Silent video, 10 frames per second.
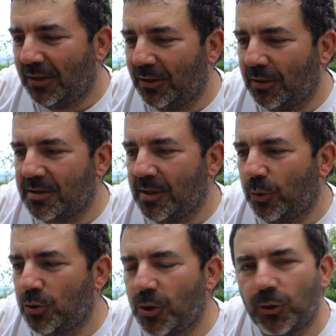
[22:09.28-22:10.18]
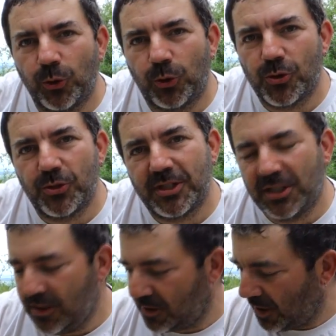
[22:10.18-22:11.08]
euh, c'est un peu le seul truc que
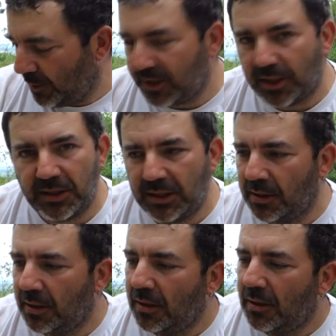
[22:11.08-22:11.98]
j'utilise, c'est la bétadine.